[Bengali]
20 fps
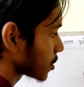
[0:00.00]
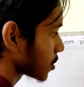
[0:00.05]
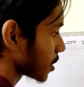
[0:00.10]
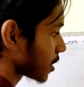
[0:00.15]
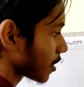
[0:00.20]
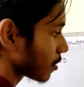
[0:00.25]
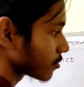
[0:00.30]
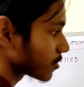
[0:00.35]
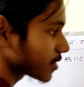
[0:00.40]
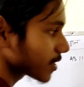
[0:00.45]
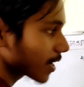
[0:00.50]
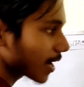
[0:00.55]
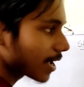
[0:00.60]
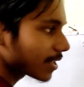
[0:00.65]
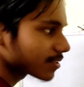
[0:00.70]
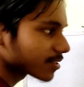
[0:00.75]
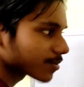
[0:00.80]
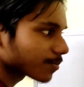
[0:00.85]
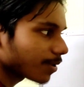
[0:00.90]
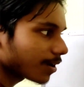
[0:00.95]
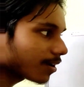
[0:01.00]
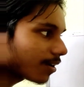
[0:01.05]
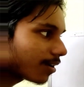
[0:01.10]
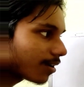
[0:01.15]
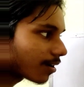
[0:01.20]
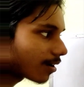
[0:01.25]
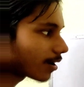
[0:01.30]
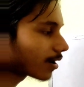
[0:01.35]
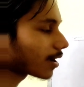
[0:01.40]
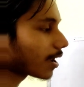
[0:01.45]
সেটা হচ্ছে কাঁচ বা
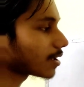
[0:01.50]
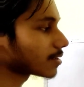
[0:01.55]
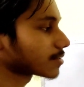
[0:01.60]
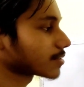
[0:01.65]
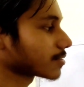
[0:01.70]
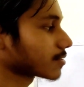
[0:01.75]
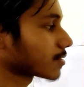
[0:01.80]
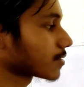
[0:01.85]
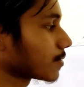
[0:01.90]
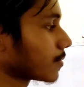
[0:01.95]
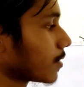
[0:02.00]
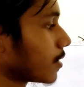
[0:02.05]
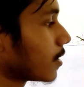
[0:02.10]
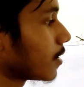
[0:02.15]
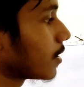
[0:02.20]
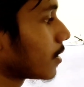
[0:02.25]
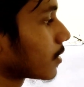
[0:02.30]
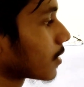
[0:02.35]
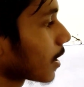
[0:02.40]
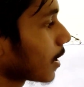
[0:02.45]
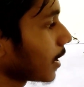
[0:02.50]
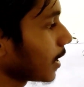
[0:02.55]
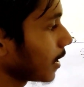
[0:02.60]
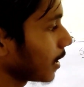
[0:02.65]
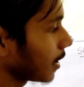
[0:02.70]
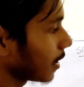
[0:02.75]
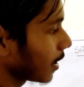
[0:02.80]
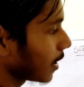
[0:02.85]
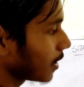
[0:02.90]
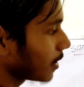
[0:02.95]
গ্লাস তাহলে
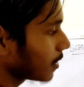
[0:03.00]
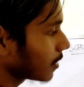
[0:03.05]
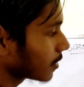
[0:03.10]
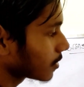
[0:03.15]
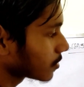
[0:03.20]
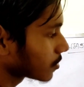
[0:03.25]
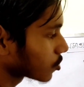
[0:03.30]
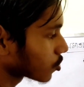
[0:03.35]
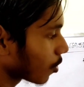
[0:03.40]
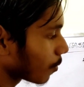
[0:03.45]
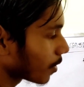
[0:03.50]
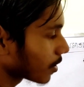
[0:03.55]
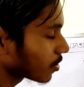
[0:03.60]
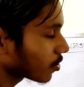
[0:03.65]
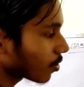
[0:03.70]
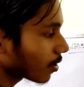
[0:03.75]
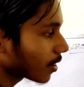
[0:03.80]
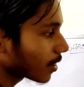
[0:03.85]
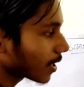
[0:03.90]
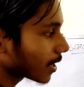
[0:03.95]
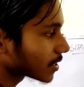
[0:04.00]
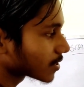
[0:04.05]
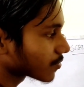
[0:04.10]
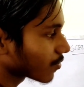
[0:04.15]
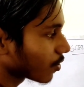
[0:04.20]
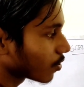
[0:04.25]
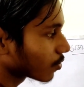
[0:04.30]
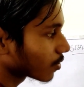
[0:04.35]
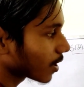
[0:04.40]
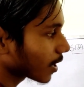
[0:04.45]
এই সমান্তরাল
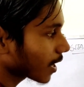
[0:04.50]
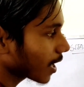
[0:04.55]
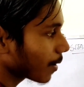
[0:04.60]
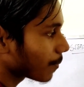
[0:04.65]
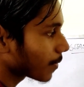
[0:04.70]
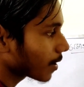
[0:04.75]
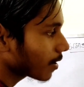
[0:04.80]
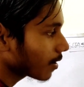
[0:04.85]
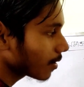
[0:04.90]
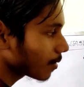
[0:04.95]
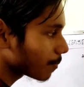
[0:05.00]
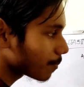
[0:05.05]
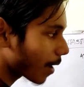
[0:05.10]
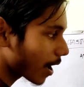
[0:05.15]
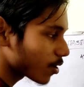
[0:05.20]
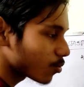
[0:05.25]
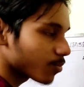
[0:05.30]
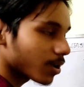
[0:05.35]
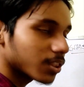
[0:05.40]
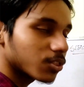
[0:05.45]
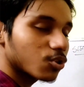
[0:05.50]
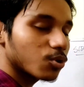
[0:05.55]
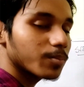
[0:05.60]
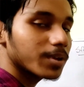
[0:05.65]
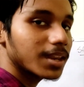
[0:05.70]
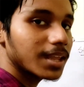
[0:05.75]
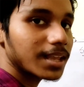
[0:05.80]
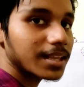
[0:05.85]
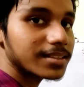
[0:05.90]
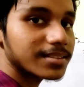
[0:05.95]
গাছফলকটাকে আমরা বায়ুমাধ্যমে
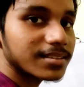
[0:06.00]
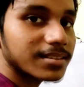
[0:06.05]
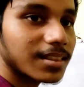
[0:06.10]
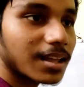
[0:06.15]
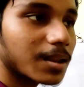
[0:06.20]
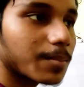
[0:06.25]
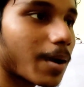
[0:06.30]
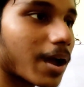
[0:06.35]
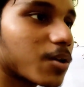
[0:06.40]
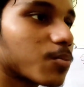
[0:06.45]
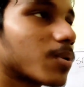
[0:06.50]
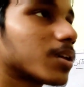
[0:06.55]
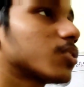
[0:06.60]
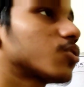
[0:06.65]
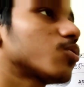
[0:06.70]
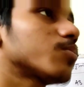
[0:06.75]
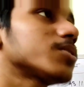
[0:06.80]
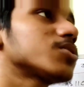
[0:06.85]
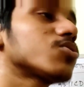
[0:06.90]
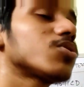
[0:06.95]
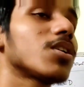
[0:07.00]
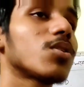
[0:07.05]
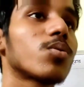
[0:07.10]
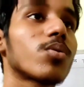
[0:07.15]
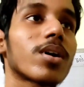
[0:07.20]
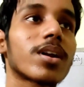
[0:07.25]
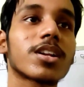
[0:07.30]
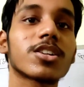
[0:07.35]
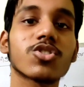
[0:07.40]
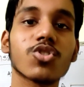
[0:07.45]
রেখেছি তাহলে বায়ুমাধ্যমে যদি কোনো
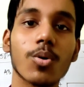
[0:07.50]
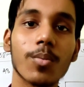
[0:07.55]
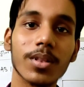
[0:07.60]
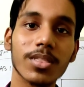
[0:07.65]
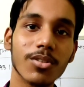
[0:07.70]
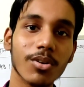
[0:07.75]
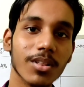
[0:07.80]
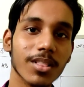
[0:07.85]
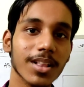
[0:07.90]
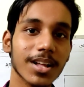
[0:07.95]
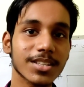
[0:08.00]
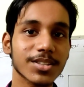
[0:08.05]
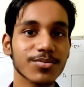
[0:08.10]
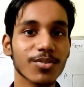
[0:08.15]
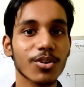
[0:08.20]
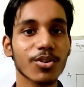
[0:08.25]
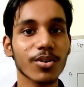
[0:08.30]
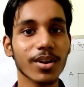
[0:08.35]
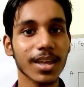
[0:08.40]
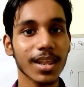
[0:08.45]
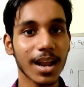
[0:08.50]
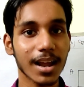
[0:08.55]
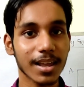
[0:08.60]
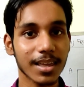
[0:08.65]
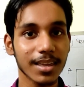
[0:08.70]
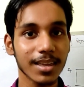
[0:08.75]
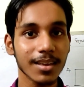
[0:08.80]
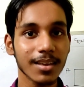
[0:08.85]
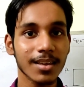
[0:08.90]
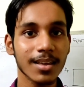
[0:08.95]
একটা সমান্তরাল ফলককে
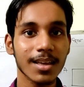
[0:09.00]
রাখি